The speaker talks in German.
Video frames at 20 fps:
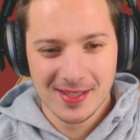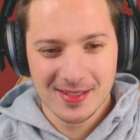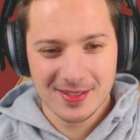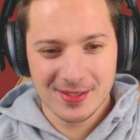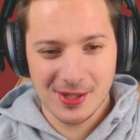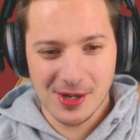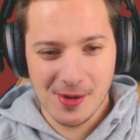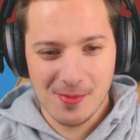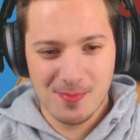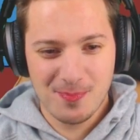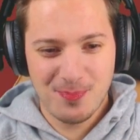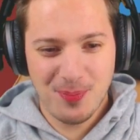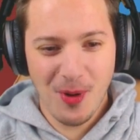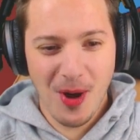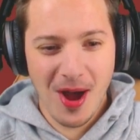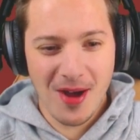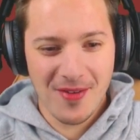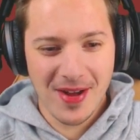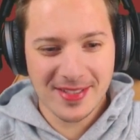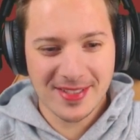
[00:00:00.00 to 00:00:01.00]
So,
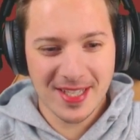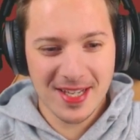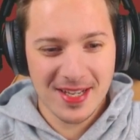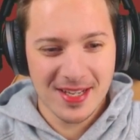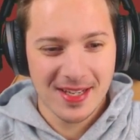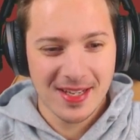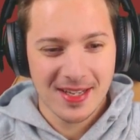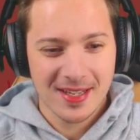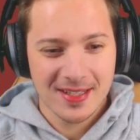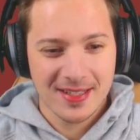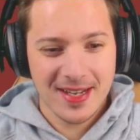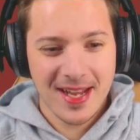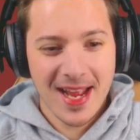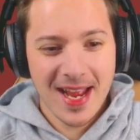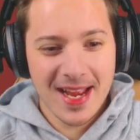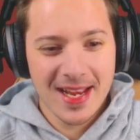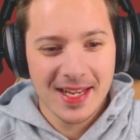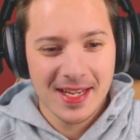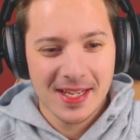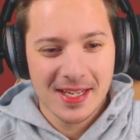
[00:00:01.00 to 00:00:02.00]
boah, warte!
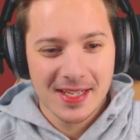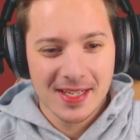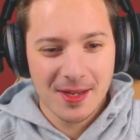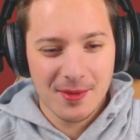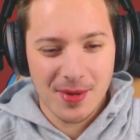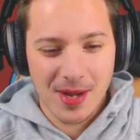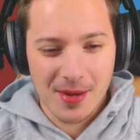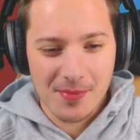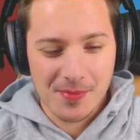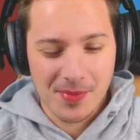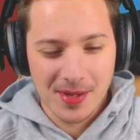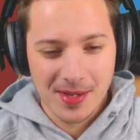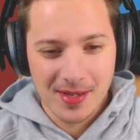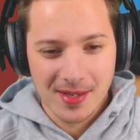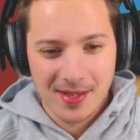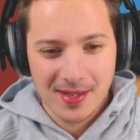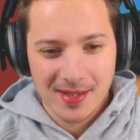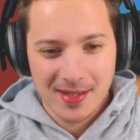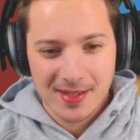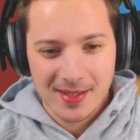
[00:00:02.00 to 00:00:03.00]
Nee! Hier bleiben.
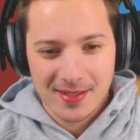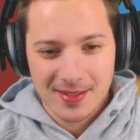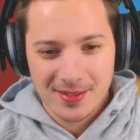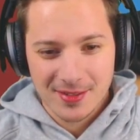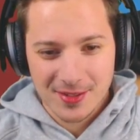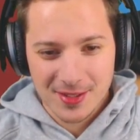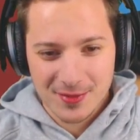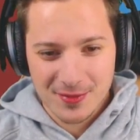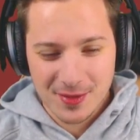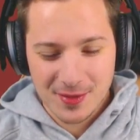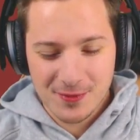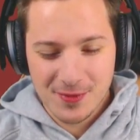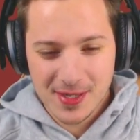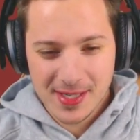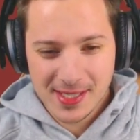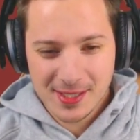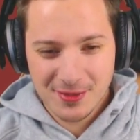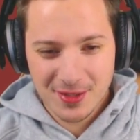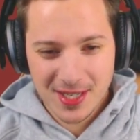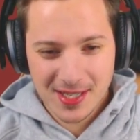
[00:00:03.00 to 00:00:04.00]
Ich, ich,
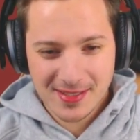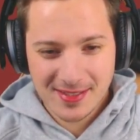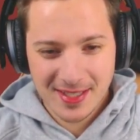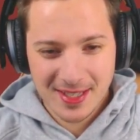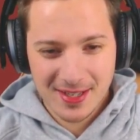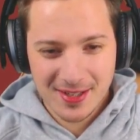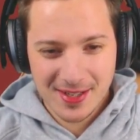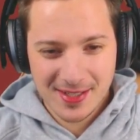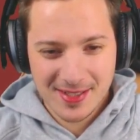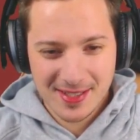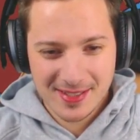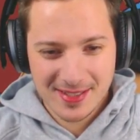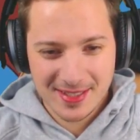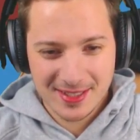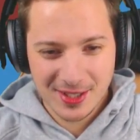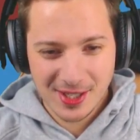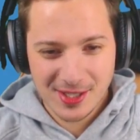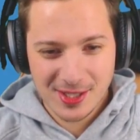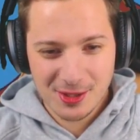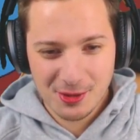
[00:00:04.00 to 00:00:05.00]
will, ich will, dass, der, dass ich
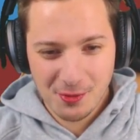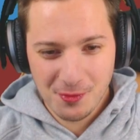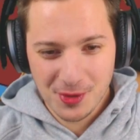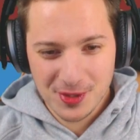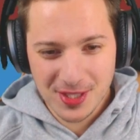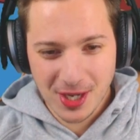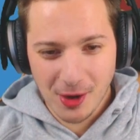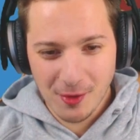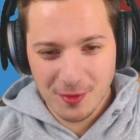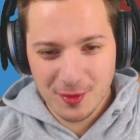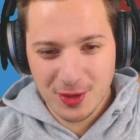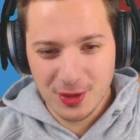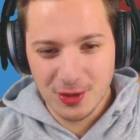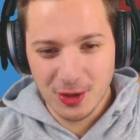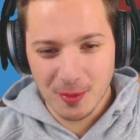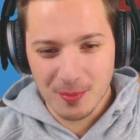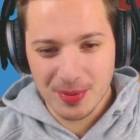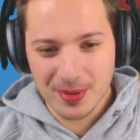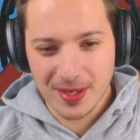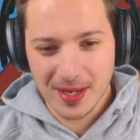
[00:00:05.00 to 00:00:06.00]
den richtig irgendwo
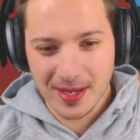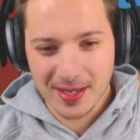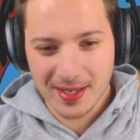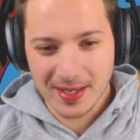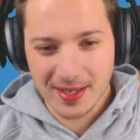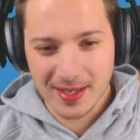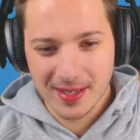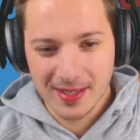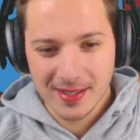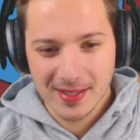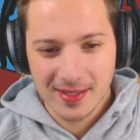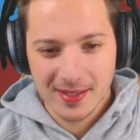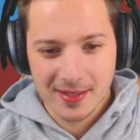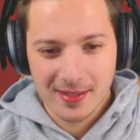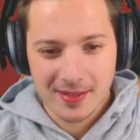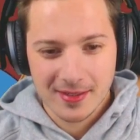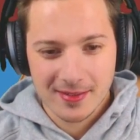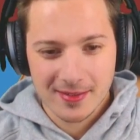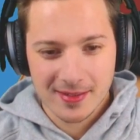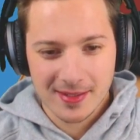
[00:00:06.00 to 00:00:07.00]
draufkloppe nachher.
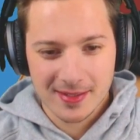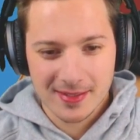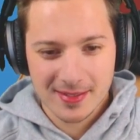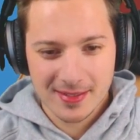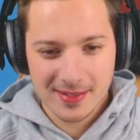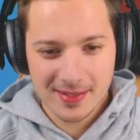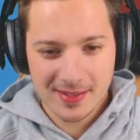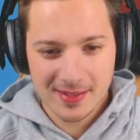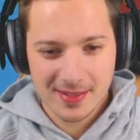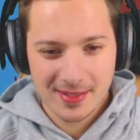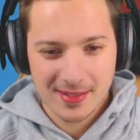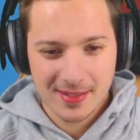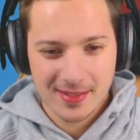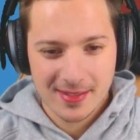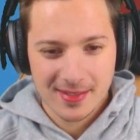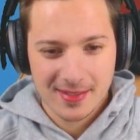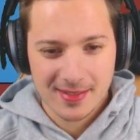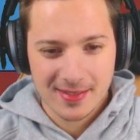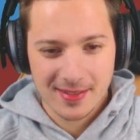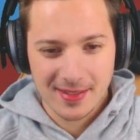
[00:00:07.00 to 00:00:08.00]
Warte.
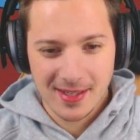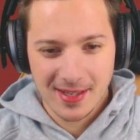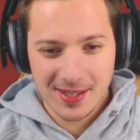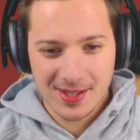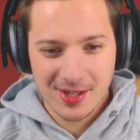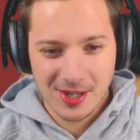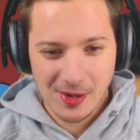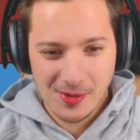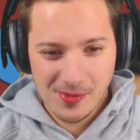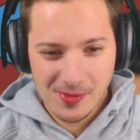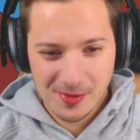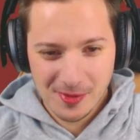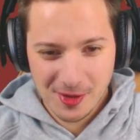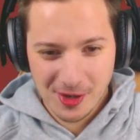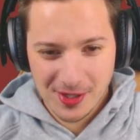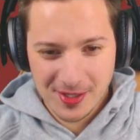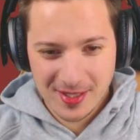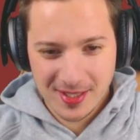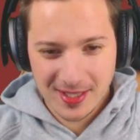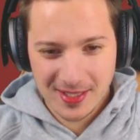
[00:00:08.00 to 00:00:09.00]
Ah, komm,
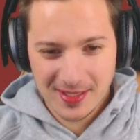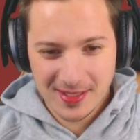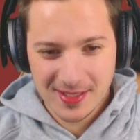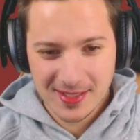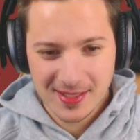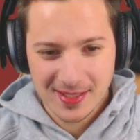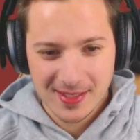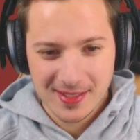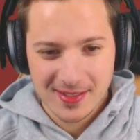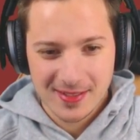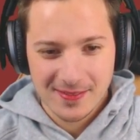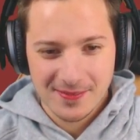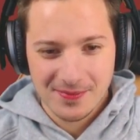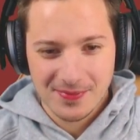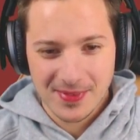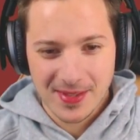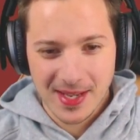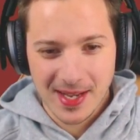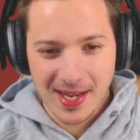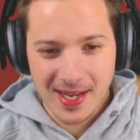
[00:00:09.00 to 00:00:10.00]
Freundchen.
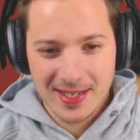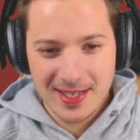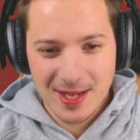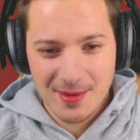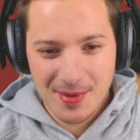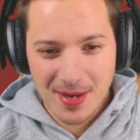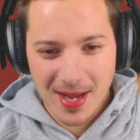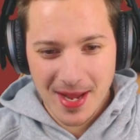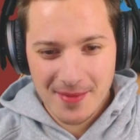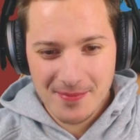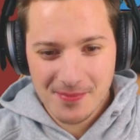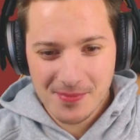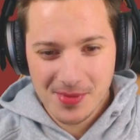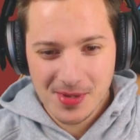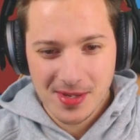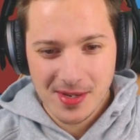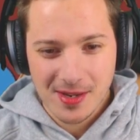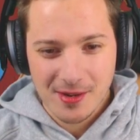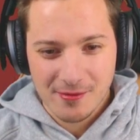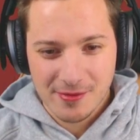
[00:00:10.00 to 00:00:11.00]
Nein, hier
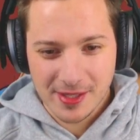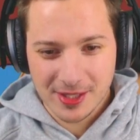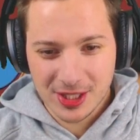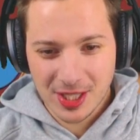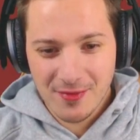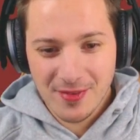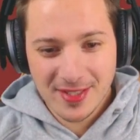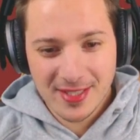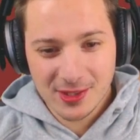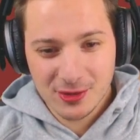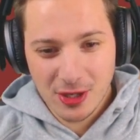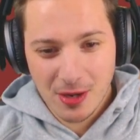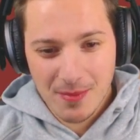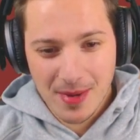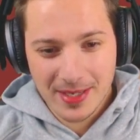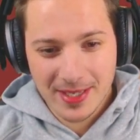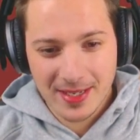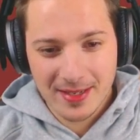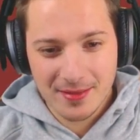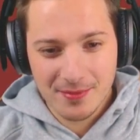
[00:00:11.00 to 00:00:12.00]
bleiben. Vielleicht schaffe ich es ja sogar
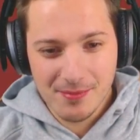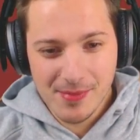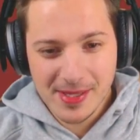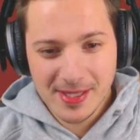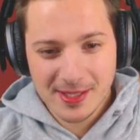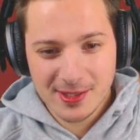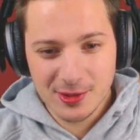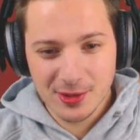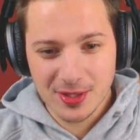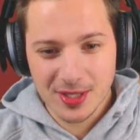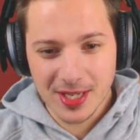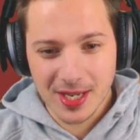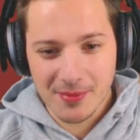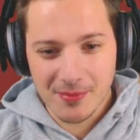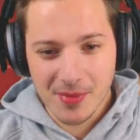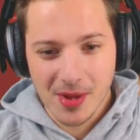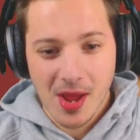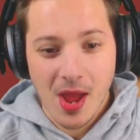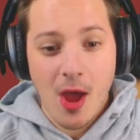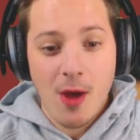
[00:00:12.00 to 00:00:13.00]
mal, den
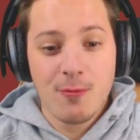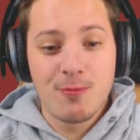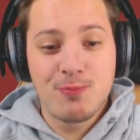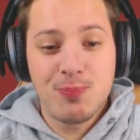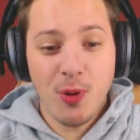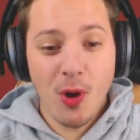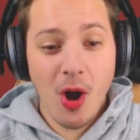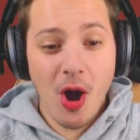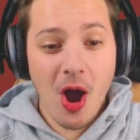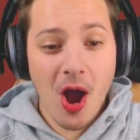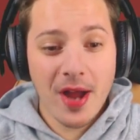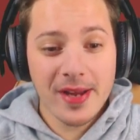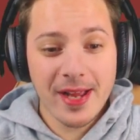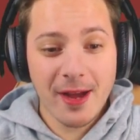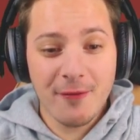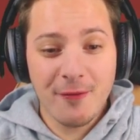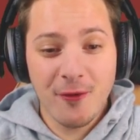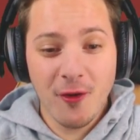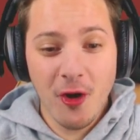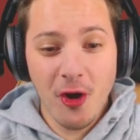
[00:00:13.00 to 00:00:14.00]
mitzunehmen. Boah,
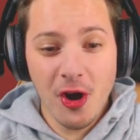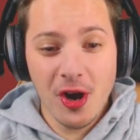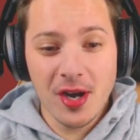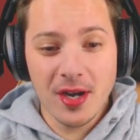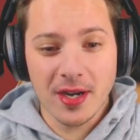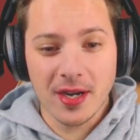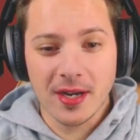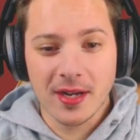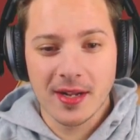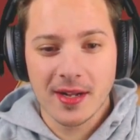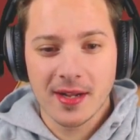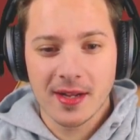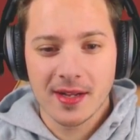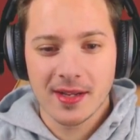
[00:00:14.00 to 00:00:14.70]
jawohl!